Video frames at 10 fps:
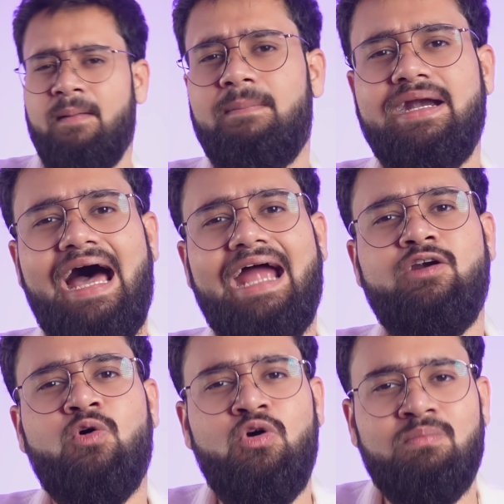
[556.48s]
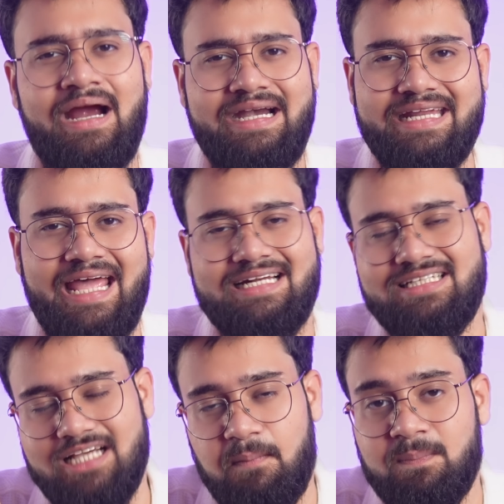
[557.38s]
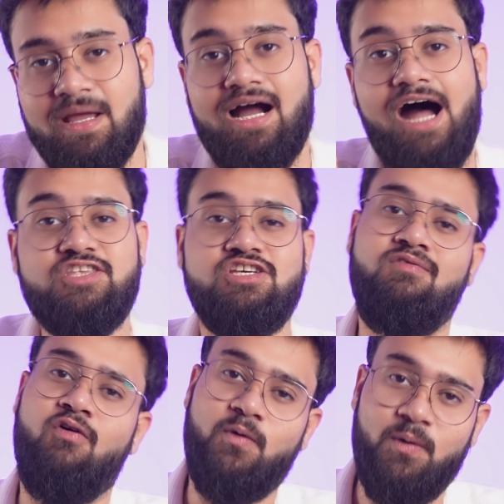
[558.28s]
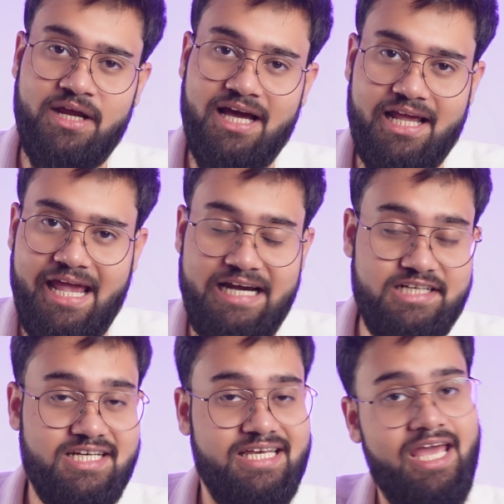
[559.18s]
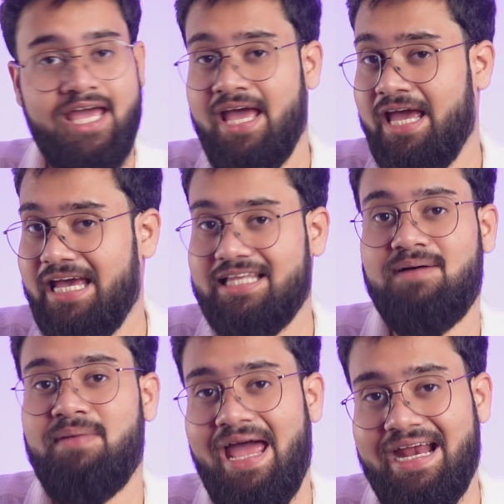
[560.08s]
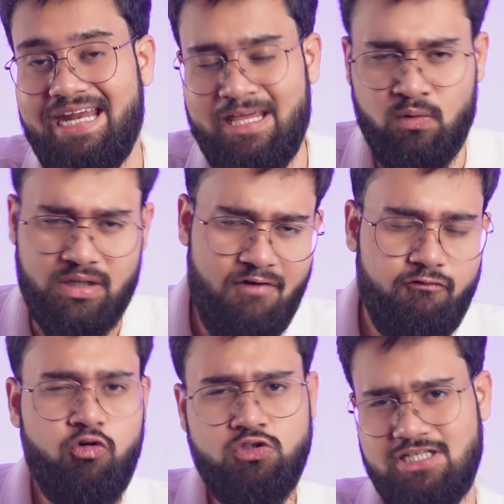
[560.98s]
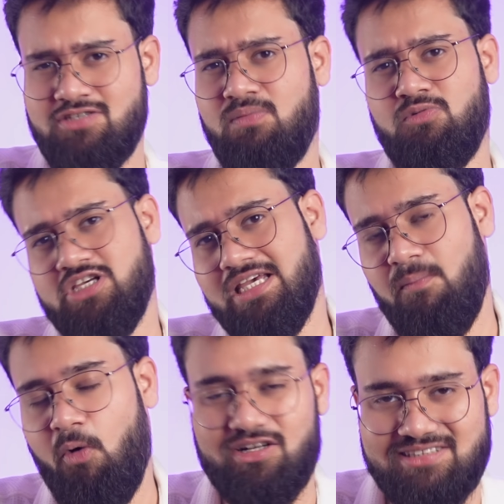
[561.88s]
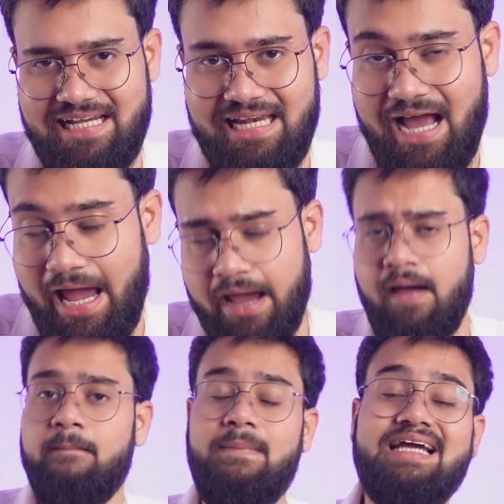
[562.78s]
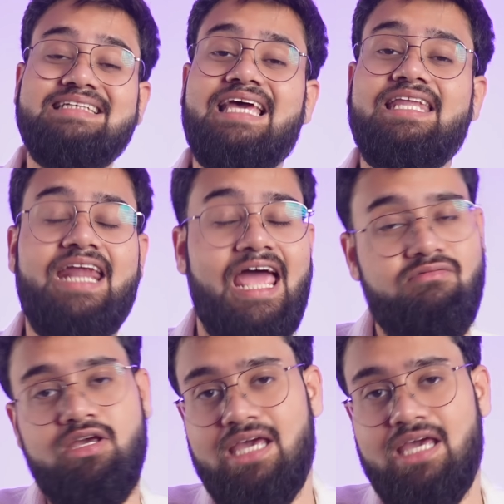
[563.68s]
बट आई डोंट माइंड दैट जब तक अच्छी फोटो निकल के आनी चाहिए एकदम हैंग नहीं होता है वो चीज़ में मुझे ये बहुत सही लगा है बाकी इसके अंदर हैवी